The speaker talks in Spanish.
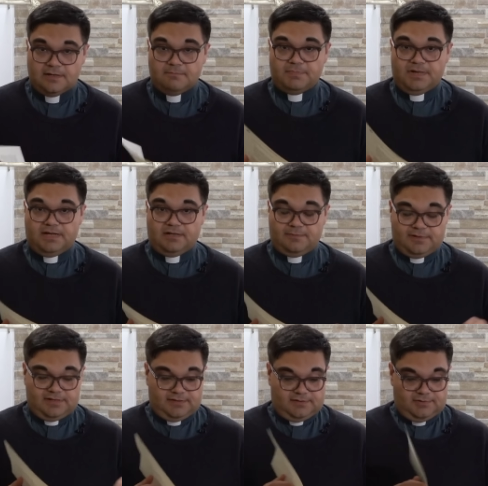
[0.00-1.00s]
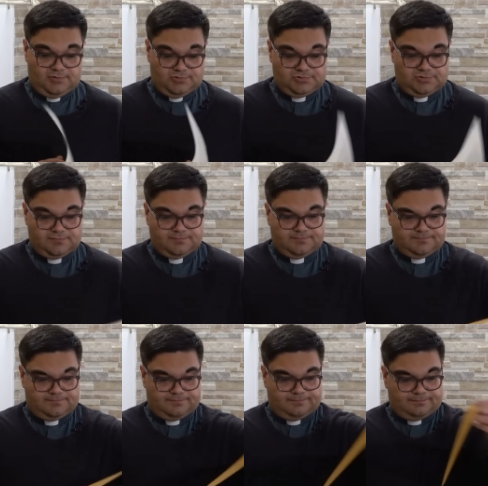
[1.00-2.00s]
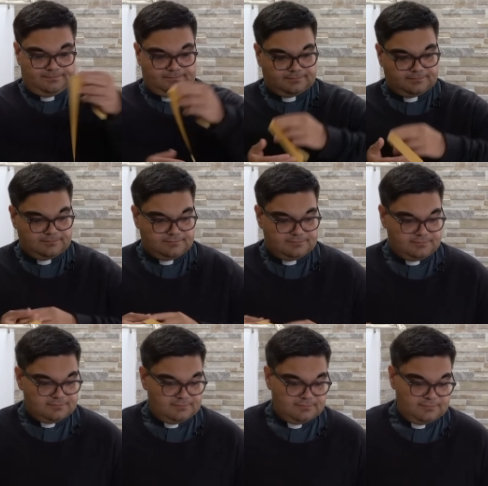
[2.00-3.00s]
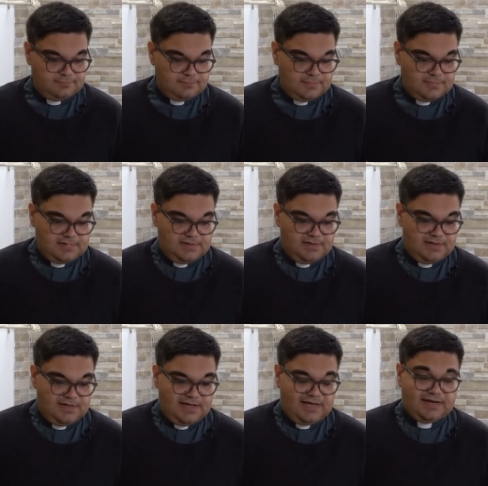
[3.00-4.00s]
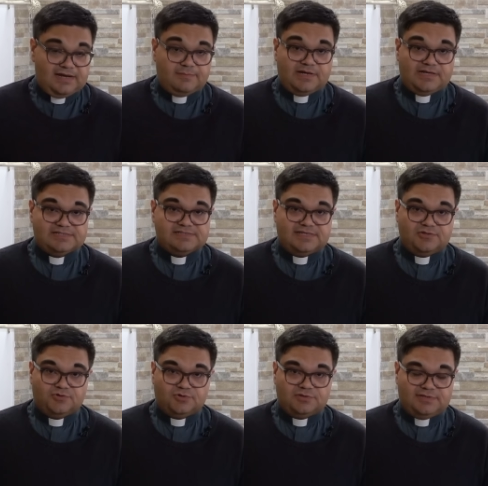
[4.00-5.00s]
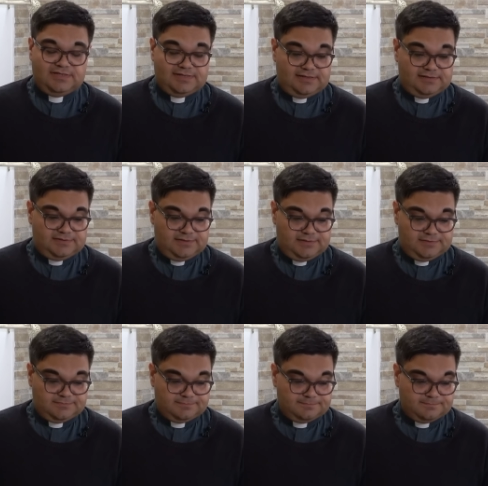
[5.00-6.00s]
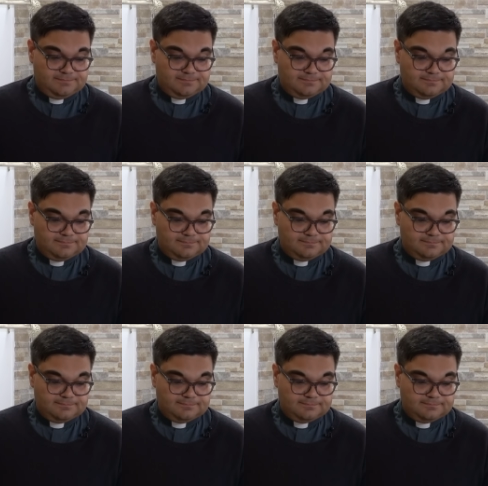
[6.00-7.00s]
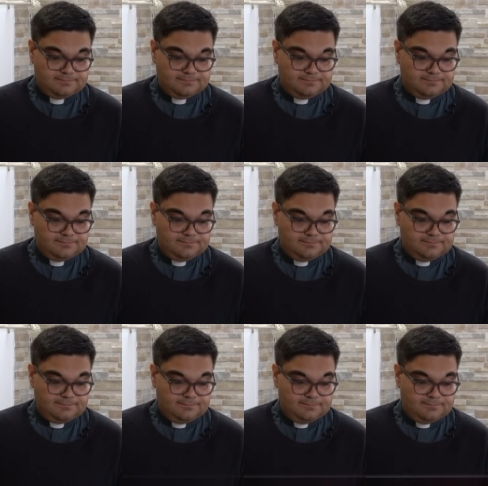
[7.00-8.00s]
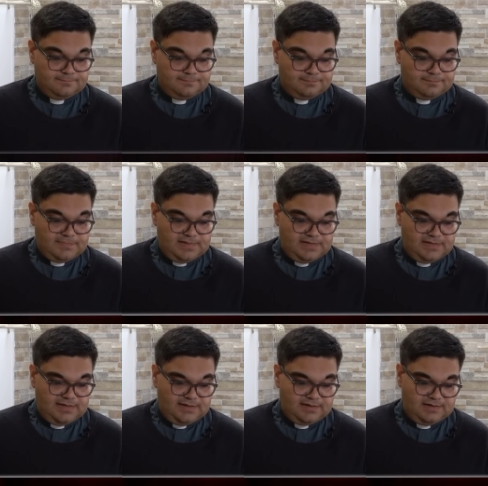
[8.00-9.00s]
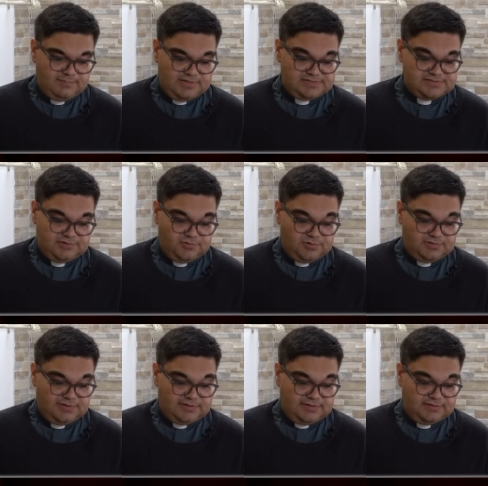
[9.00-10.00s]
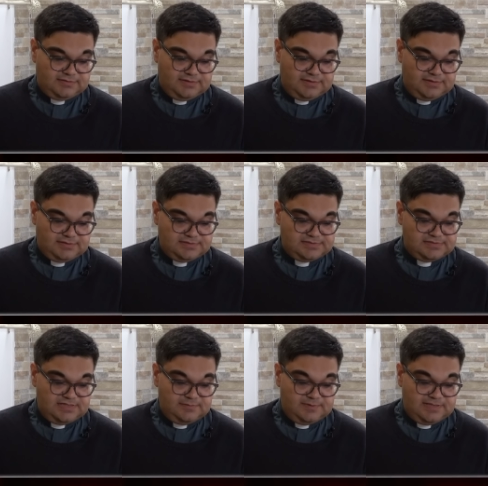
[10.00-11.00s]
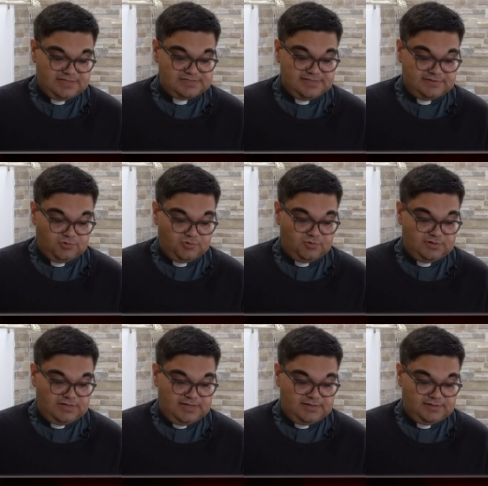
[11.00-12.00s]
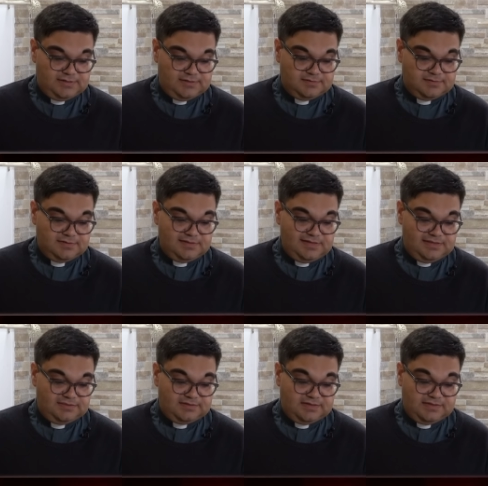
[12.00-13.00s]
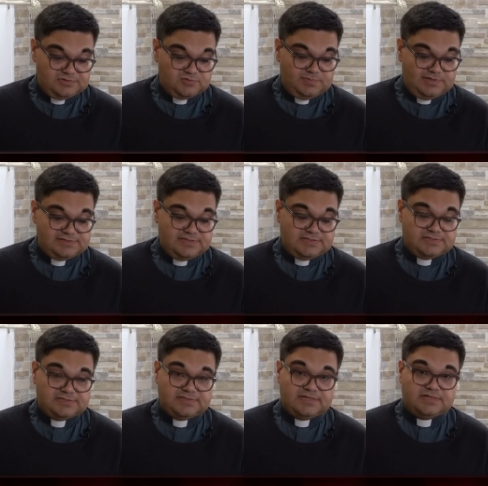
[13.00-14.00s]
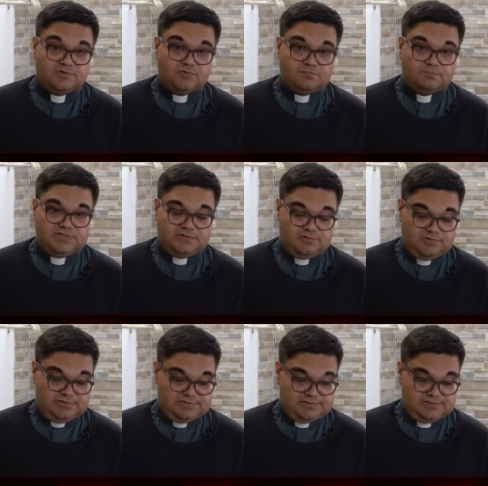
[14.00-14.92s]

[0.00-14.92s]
Palabra de Dios. Te alabamos, Señor. Aclama al Señor tierra entera. Aclama al Señor tierra entera. Aclama al Señor tierra entera. Servid al Señor con alegría. Entrad en su presencia con vítores.